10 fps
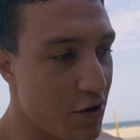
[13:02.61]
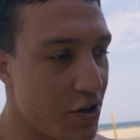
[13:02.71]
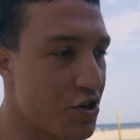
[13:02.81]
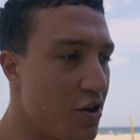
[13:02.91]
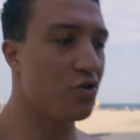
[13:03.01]

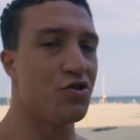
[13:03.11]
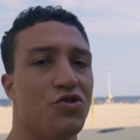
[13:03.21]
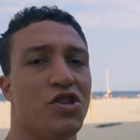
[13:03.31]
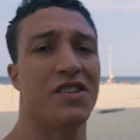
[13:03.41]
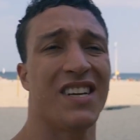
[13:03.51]
Jeżeli chodzi o
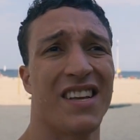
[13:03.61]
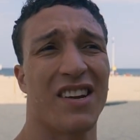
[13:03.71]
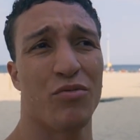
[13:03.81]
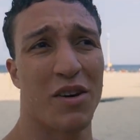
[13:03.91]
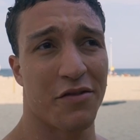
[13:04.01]
dzień
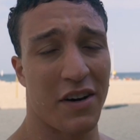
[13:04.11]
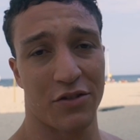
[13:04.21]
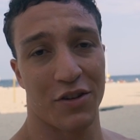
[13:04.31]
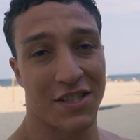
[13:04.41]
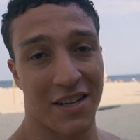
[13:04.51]
trenera numer dwa,
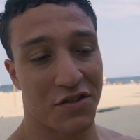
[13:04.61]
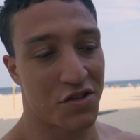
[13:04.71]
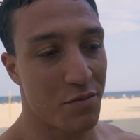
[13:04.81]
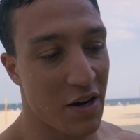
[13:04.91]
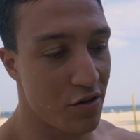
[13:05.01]
to jest na
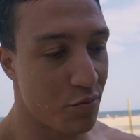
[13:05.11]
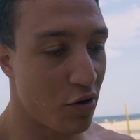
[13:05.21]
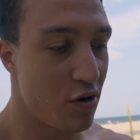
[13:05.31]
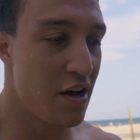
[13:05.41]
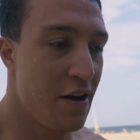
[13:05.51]
wstrzymaniu,
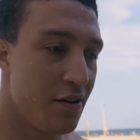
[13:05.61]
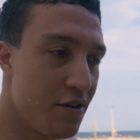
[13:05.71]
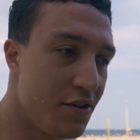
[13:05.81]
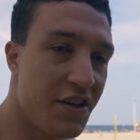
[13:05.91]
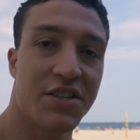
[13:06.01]
bo
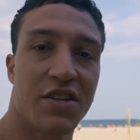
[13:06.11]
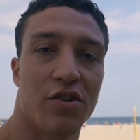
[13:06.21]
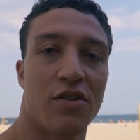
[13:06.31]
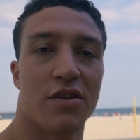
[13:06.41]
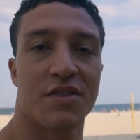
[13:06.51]
y, nie chcę
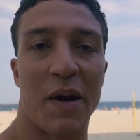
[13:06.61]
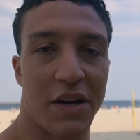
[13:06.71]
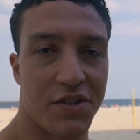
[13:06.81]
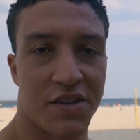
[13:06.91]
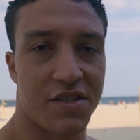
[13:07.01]
go
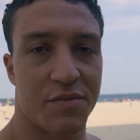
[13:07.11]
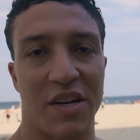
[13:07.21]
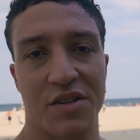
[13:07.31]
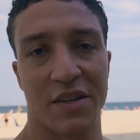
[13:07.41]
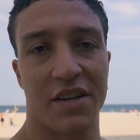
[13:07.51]
spalić, nie chcę
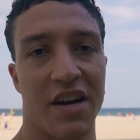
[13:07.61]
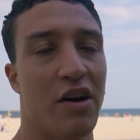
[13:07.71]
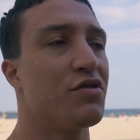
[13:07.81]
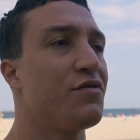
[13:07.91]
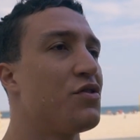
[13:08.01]
spalić
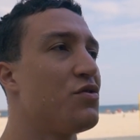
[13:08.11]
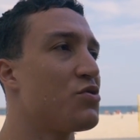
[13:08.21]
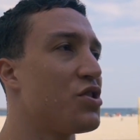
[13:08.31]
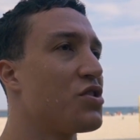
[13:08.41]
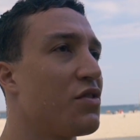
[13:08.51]
materiału. Stwierdziłem,
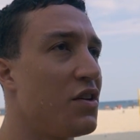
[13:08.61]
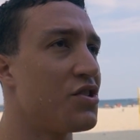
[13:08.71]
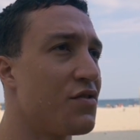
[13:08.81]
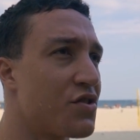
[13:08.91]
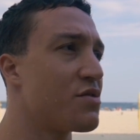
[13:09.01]
że jeszcze chwilę
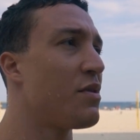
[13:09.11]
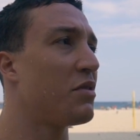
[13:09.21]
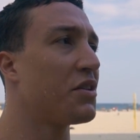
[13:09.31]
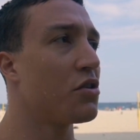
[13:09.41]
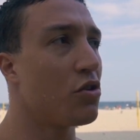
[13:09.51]
się wstrzymam,
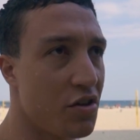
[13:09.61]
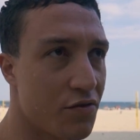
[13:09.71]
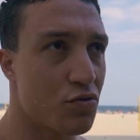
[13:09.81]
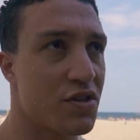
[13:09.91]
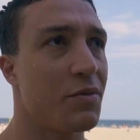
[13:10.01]
dlatego go nie
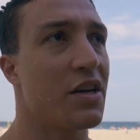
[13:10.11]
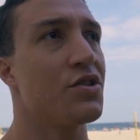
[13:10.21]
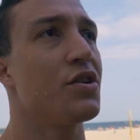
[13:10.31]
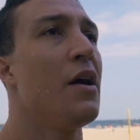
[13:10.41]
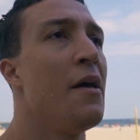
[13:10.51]
wrzucam na
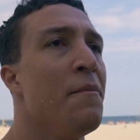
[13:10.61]
razie.